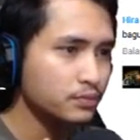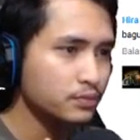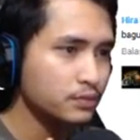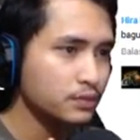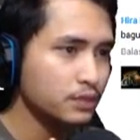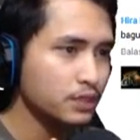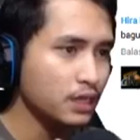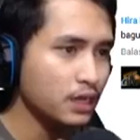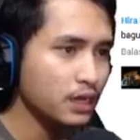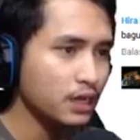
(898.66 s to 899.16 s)

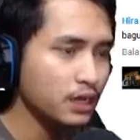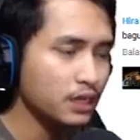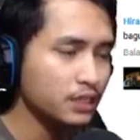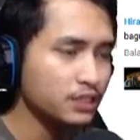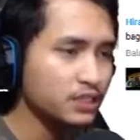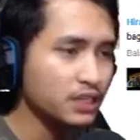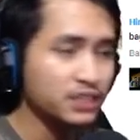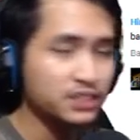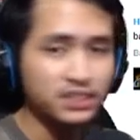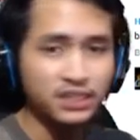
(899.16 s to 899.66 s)
ya
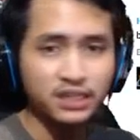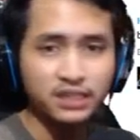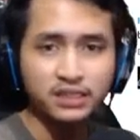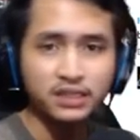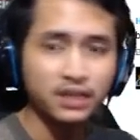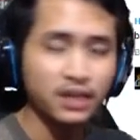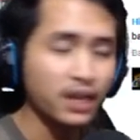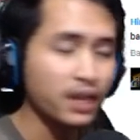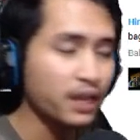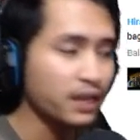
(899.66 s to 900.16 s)
challenge challenge
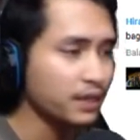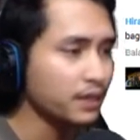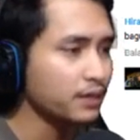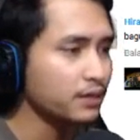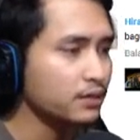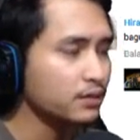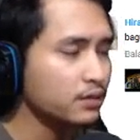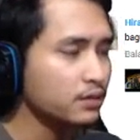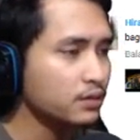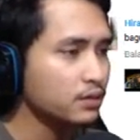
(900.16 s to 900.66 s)
yang lain
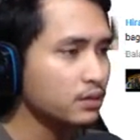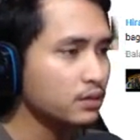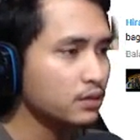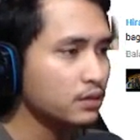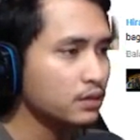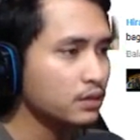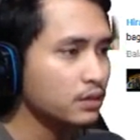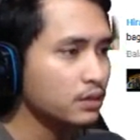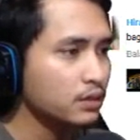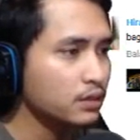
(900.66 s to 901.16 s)

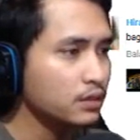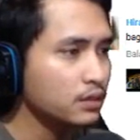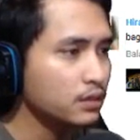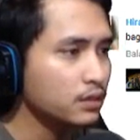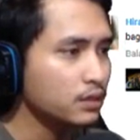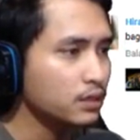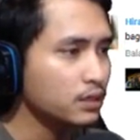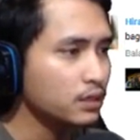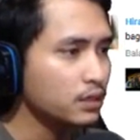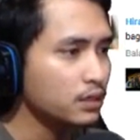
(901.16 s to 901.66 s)

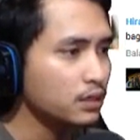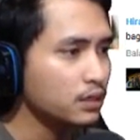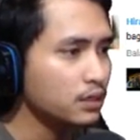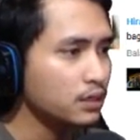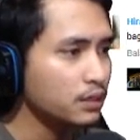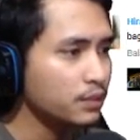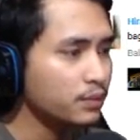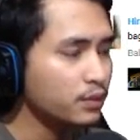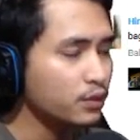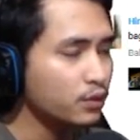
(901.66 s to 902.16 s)

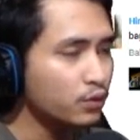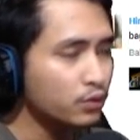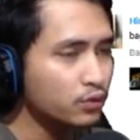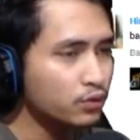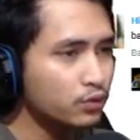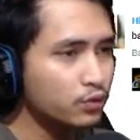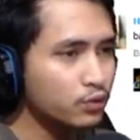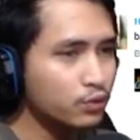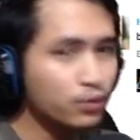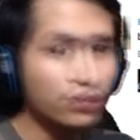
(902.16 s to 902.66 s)
uh, menurut
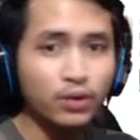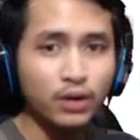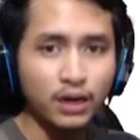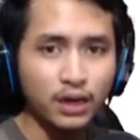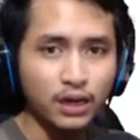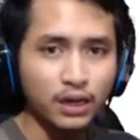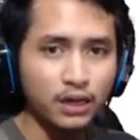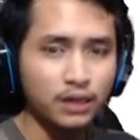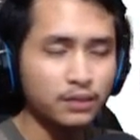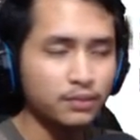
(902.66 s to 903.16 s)

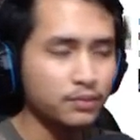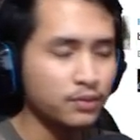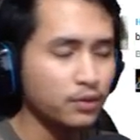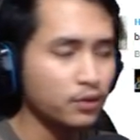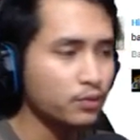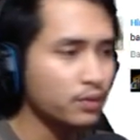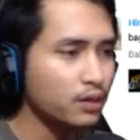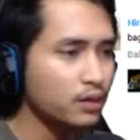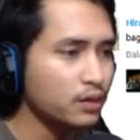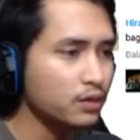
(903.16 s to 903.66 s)
gua menurut
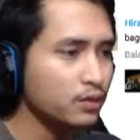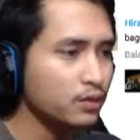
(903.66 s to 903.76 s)
pandangan